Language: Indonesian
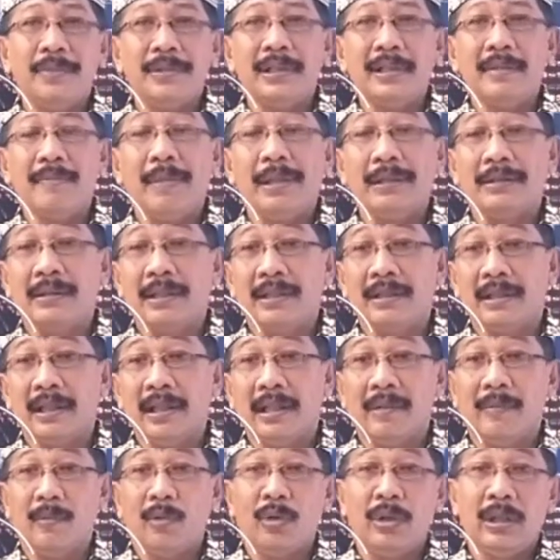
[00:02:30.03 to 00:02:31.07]
MC Master
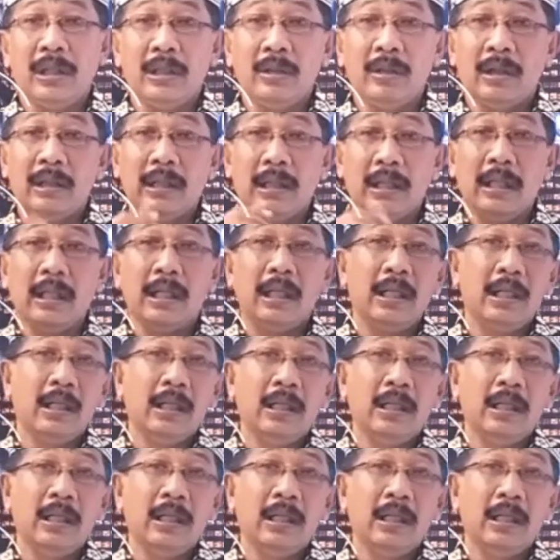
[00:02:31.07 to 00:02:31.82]
Ceremony itu adalah